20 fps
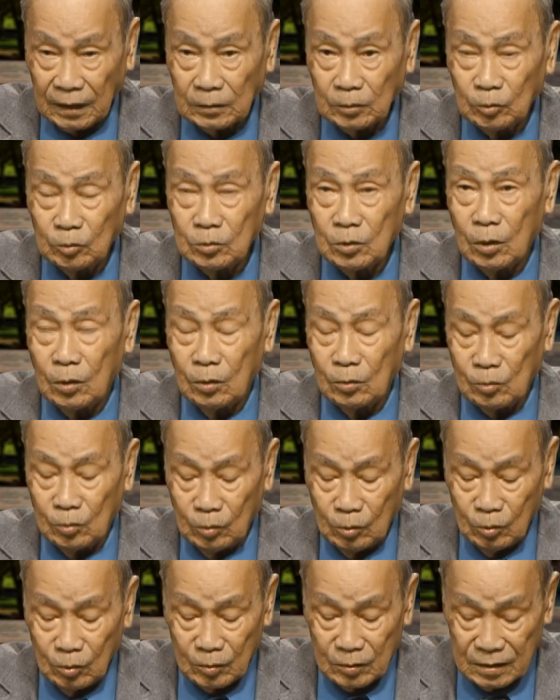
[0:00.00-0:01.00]
thủ đô
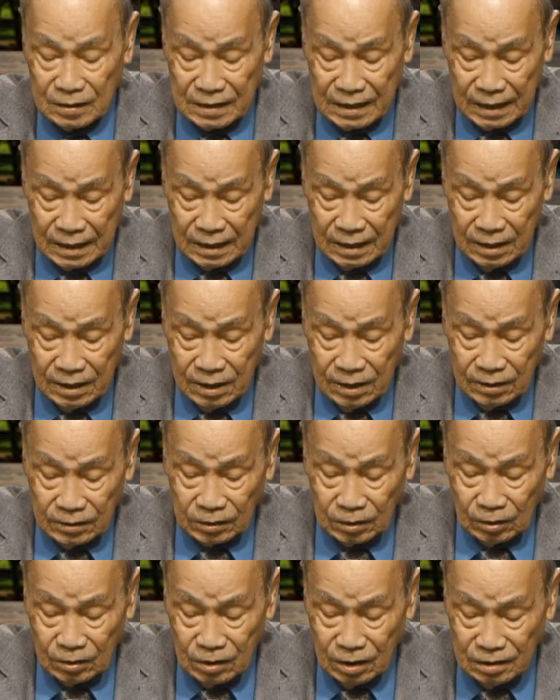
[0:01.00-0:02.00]
của Ukraine,
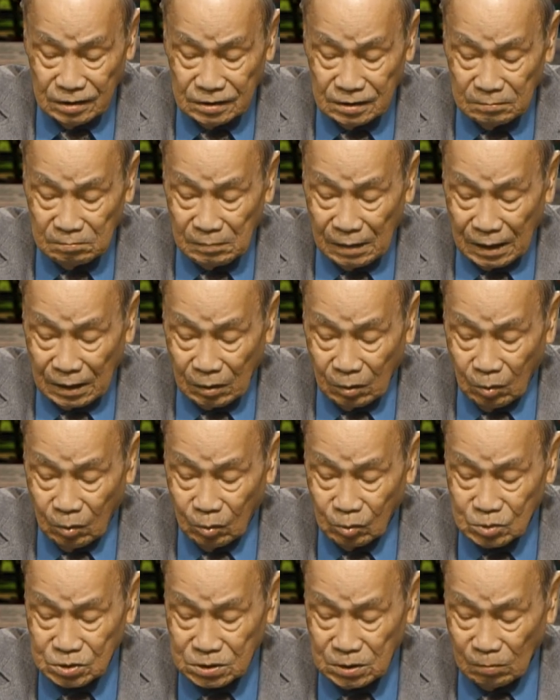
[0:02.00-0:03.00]
cho đến những bà
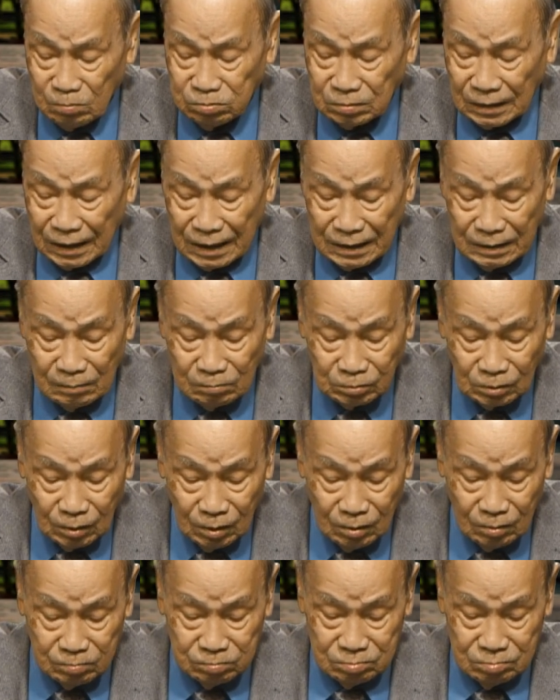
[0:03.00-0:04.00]
cụ sống tại nông
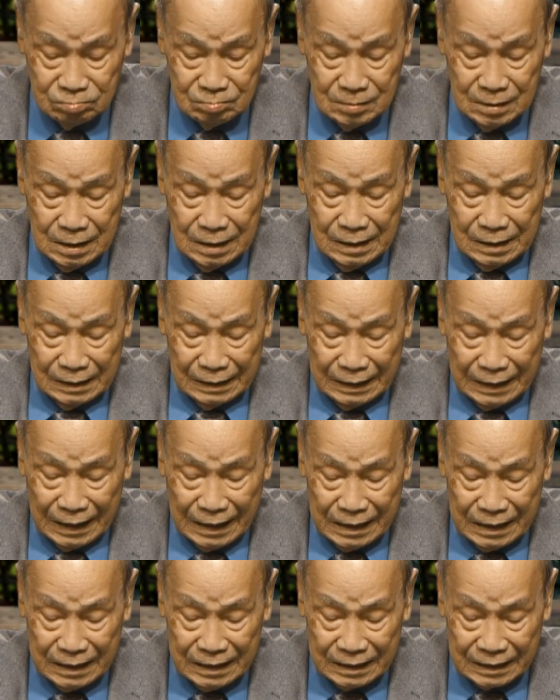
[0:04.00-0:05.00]
thôn.
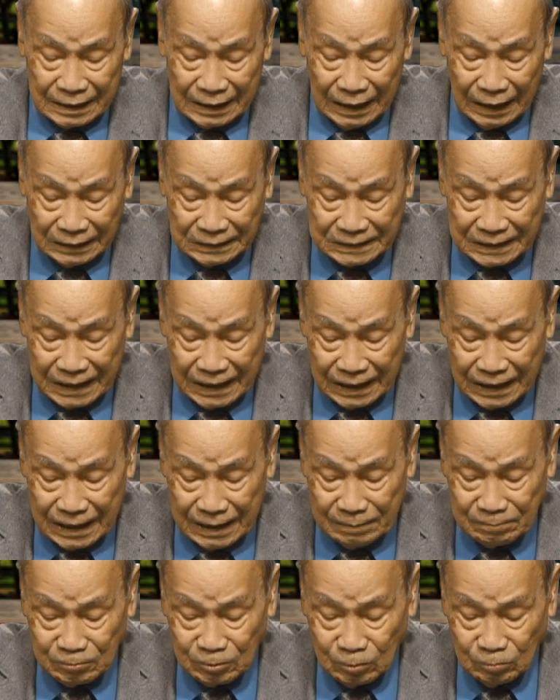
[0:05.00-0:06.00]
Ngay cả trẻ
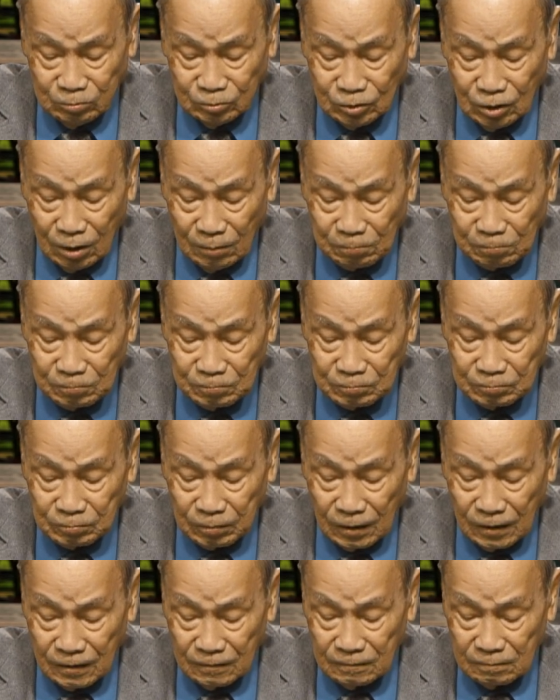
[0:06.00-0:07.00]
em cũng góp
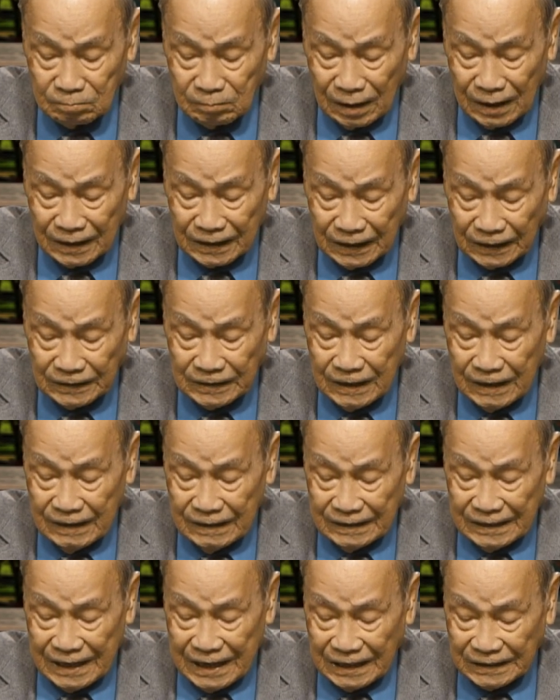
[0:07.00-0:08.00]
phần bằng cách
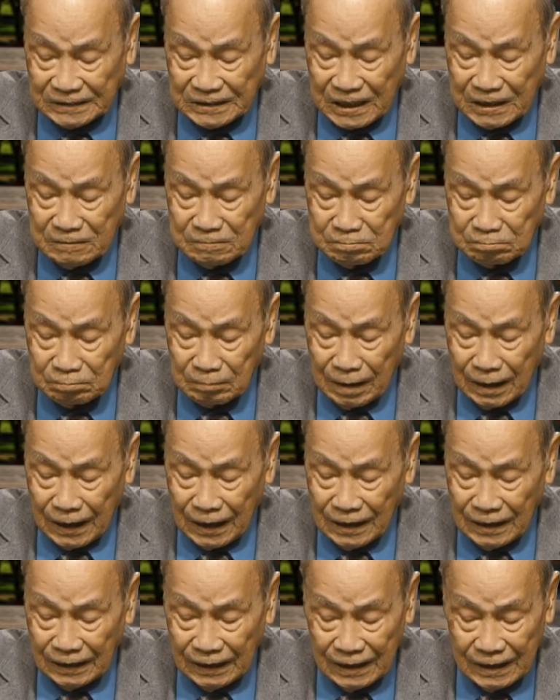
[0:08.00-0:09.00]
vẽ tranh
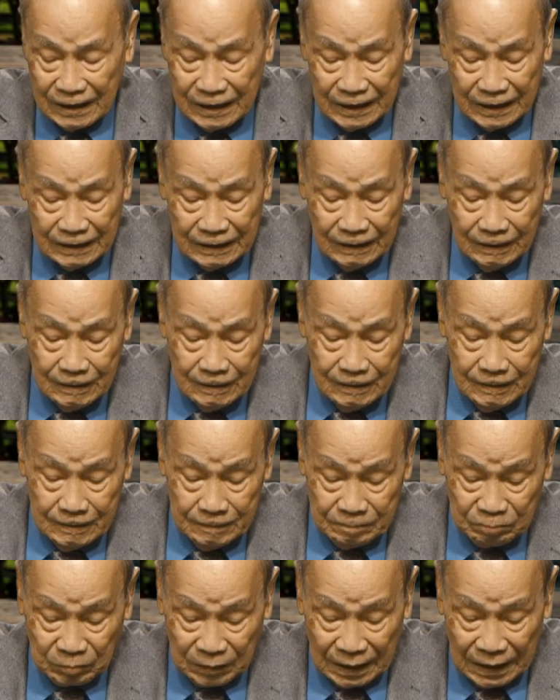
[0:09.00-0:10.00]
bán hay
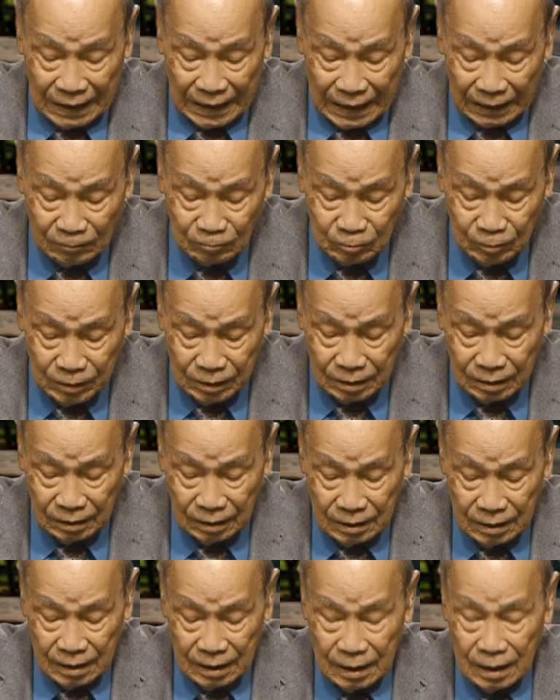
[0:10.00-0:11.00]
lạc quyên
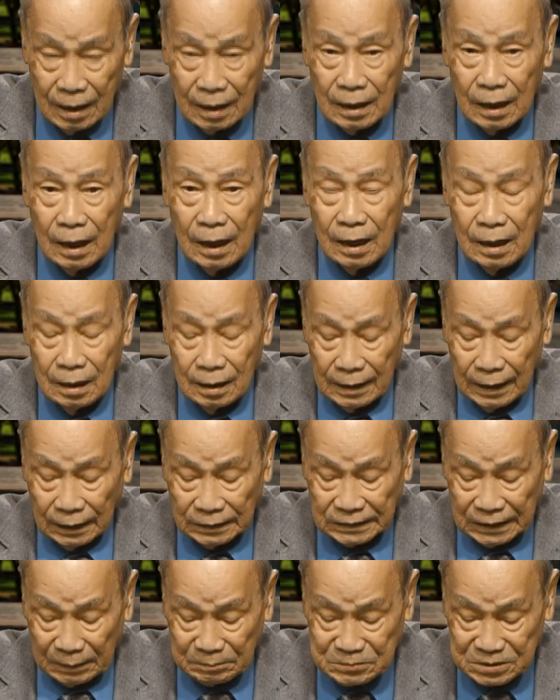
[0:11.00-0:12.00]
ở các
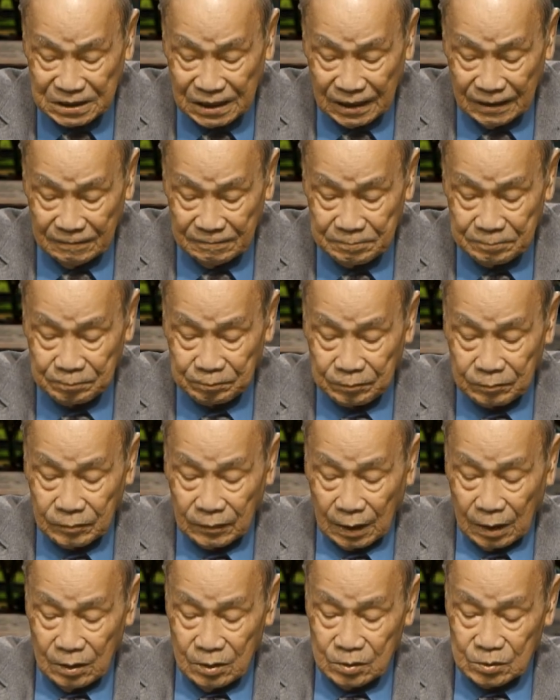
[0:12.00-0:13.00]
trạm xăng.
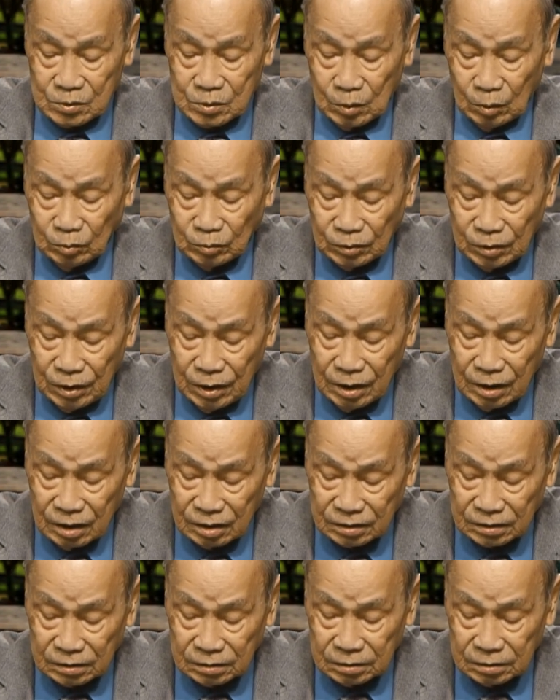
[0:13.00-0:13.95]
Số tiền